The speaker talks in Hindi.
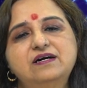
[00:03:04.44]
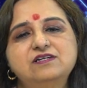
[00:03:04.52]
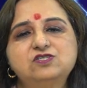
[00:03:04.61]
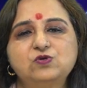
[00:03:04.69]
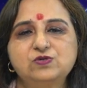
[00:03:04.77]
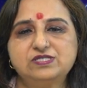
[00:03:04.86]

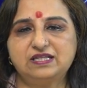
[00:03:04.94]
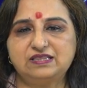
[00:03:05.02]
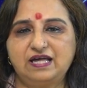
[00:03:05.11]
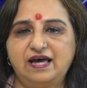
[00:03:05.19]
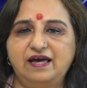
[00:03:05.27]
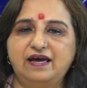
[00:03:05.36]
खर्च हो
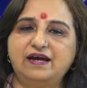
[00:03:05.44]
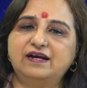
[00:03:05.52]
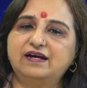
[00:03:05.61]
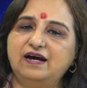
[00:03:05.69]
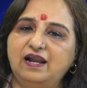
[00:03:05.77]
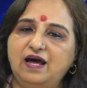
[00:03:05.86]
सकता है
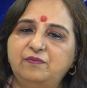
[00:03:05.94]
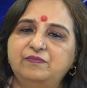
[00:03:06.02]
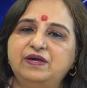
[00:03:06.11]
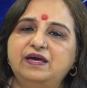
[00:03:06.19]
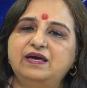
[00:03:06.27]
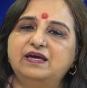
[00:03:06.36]
कला
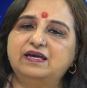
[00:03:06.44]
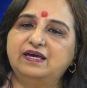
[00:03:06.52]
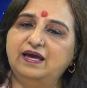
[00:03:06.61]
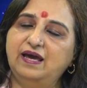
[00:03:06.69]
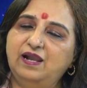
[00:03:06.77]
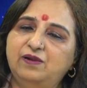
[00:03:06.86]
में
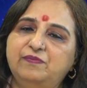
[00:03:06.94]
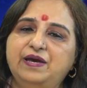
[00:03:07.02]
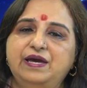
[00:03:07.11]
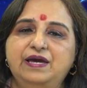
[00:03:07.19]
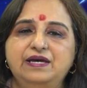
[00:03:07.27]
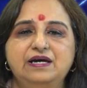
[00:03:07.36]
खेल
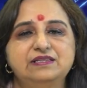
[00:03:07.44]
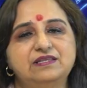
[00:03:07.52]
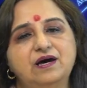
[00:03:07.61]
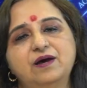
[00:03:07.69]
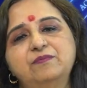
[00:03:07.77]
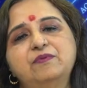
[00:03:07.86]
में या
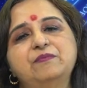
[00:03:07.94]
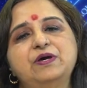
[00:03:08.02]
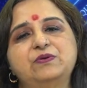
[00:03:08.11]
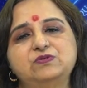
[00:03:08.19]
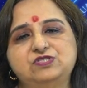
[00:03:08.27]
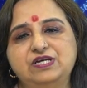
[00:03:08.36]
धर्म
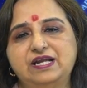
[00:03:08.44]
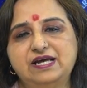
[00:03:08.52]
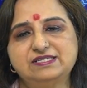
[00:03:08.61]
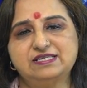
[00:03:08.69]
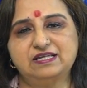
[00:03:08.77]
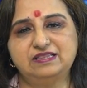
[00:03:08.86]
में रुचि
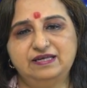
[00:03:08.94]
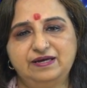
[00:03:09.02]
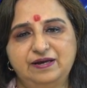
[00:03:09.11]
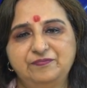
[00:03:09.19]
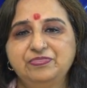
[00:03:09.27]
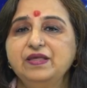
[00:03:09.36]
रह सकती
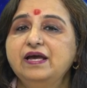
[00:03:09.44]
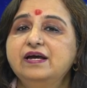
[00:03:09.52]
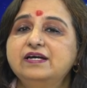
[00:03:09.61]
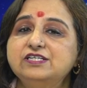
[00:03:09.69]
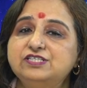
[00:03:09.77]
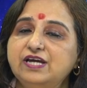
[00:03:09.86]
है
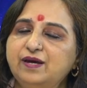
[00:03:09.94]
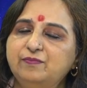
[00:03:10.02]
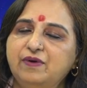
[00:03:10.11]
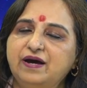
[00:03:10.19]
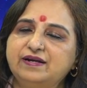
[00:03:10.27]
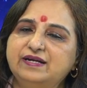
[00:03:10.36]
शेयर
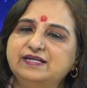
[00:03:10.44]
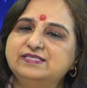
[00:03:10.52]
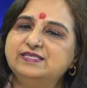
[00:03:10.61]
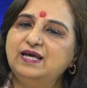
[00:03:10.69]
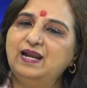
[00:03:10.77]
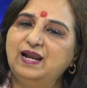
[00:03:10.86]
मार्केट
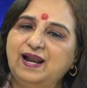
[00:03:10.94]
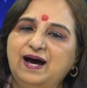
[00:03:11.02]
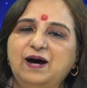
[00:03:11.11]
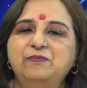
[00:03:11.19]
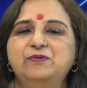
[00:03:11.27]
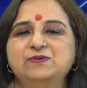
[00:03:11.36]
से
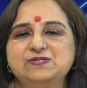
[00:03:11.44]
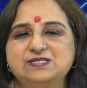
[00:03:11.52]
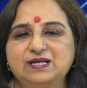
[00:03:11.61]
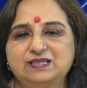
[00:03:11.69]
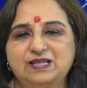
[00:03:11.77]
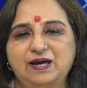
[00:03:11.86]
लाभ हो
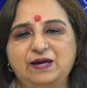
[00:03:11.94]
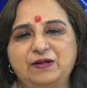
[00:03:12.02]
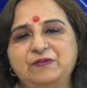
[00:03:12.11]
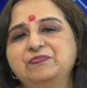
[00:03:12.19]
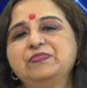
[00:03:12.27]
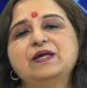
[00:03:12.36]
सकता
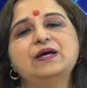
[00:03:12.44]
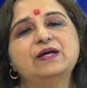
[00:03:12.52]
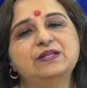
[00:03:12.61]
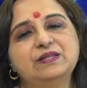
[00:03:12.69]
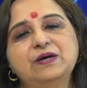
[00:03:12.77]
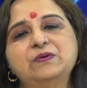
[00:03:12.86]
है
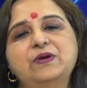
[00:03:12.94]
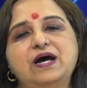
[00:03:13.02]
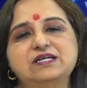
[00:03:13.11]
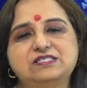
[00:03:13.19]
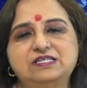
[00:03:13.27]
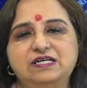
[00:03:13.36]
धनु
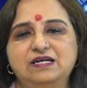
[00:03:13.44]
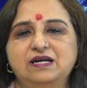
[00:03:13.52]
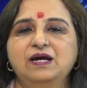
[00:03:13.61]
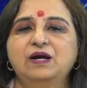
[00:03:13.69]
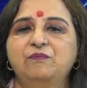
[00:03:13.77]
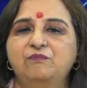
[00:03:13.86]
राशि
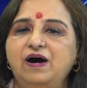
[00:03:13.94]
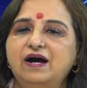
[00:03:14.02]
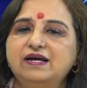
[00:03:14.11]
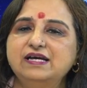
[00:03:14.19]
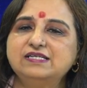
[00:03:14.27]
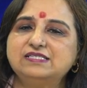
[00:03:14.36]

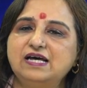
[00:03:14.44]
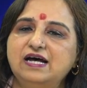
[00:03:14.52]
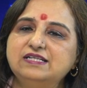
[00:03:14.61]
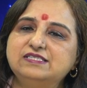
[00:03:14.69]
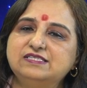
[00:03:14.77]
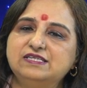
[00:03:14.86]
माँ के
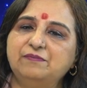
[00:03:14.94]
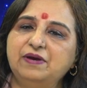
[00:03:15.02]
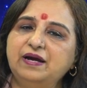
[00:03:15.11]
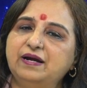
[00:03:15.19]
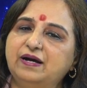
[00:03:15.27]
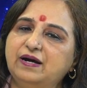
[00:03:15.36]
साथ
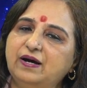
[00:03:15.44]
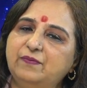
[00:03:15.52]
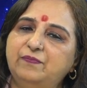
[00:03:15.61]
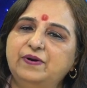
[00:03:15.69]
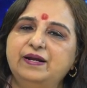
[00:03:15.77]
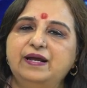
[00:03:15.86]
समय घर
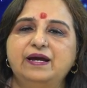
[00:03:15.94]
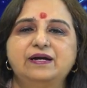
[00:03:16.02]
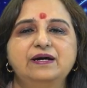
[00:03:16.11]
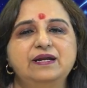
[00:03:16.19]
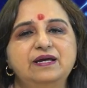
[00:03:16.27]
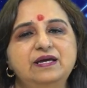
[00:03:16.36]
पर
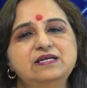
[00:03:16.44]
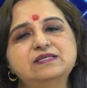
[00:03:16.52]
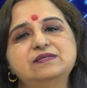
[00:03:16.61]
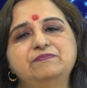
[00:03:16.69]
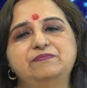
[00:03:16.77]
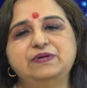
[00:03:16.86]
रहकर ही
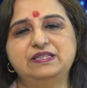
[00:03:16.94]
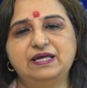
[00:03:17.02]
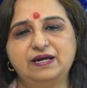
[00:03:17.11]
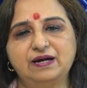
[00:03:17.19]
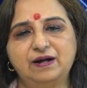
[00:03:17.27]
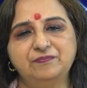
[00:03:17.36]

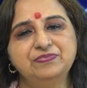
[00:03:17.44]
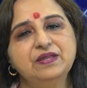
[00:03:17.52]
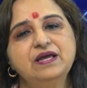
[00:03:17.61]
बीतेगा